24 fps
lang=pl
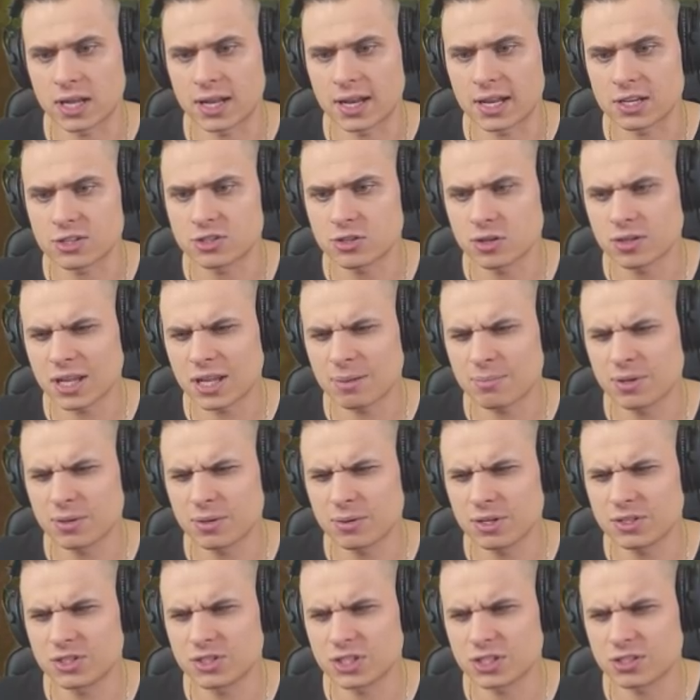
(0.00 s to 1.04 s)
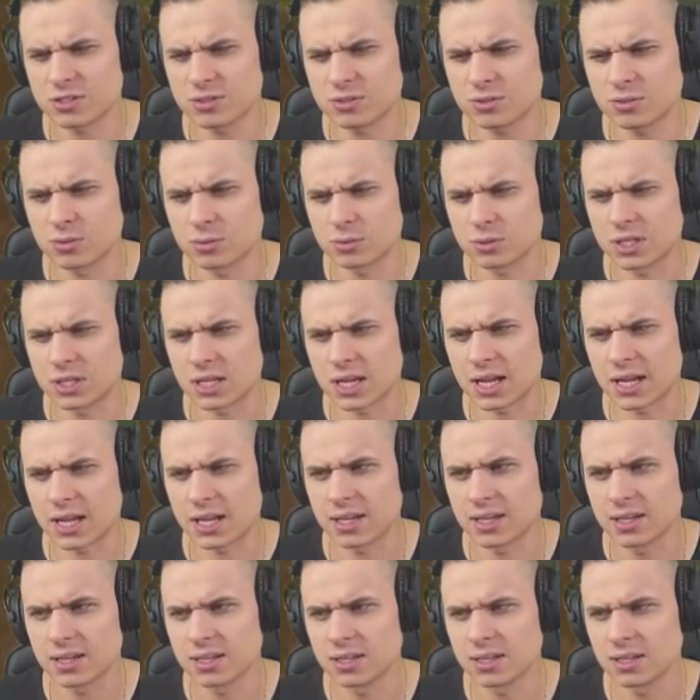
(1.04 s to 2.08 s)
Nasiona były gdzieś
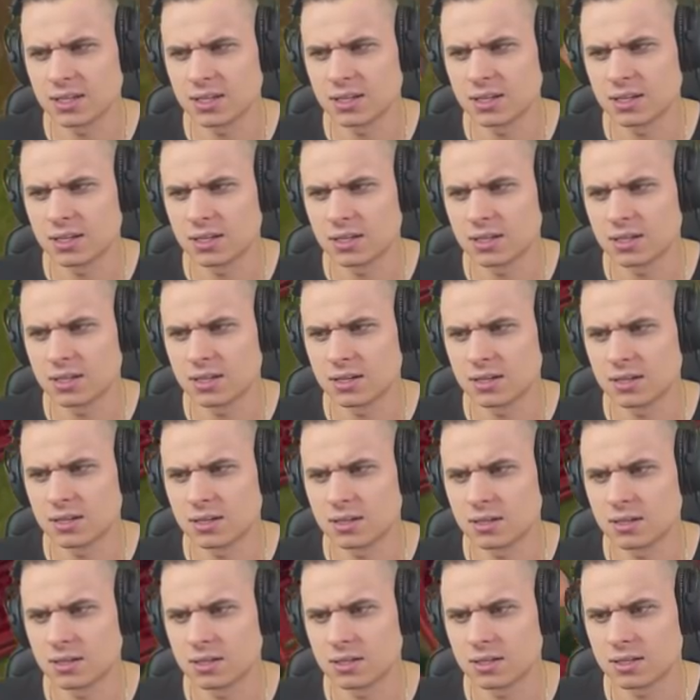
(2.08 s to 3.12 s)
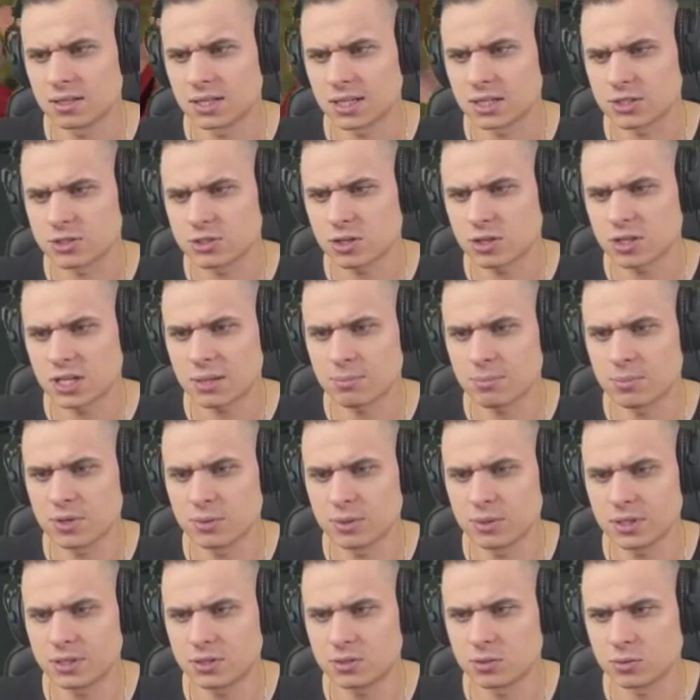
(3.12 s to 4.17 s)
tutaj. Nasiona
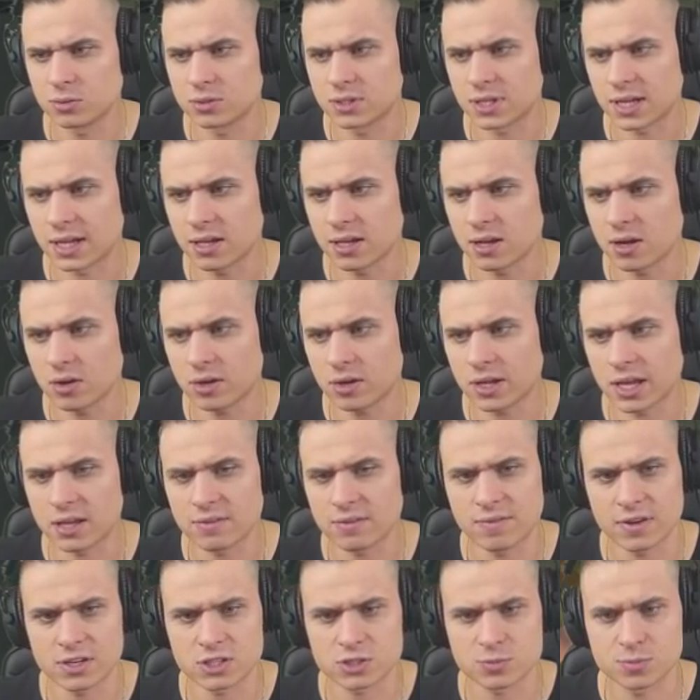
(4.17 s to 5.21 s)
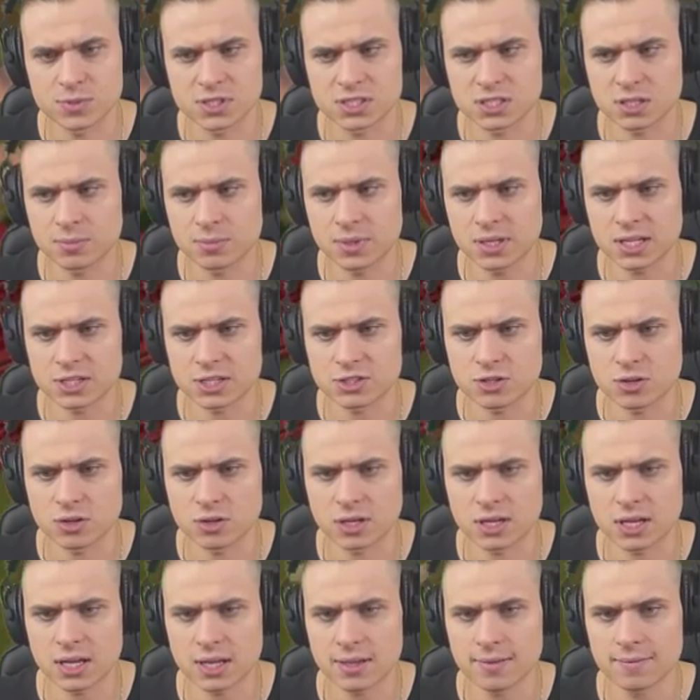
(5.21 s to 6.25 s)
były tutaj. Ok, weźmy sobie
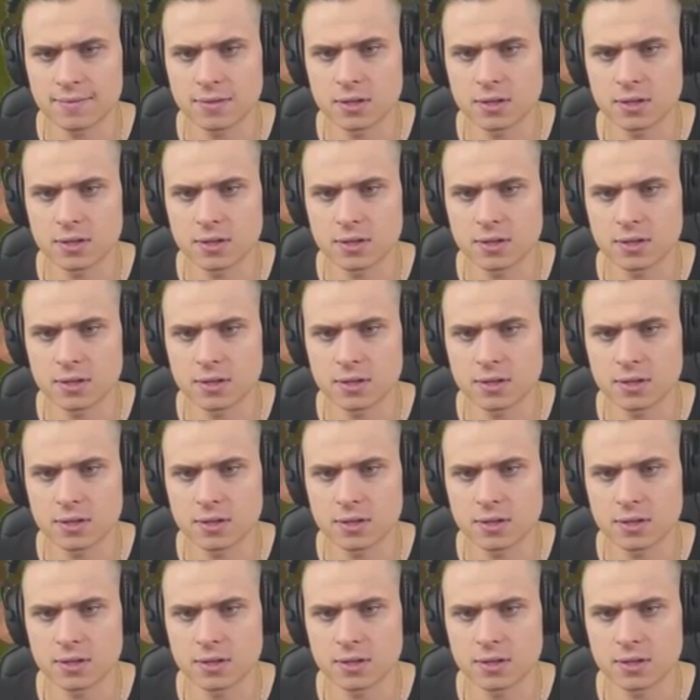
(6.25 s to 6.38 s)
nasionka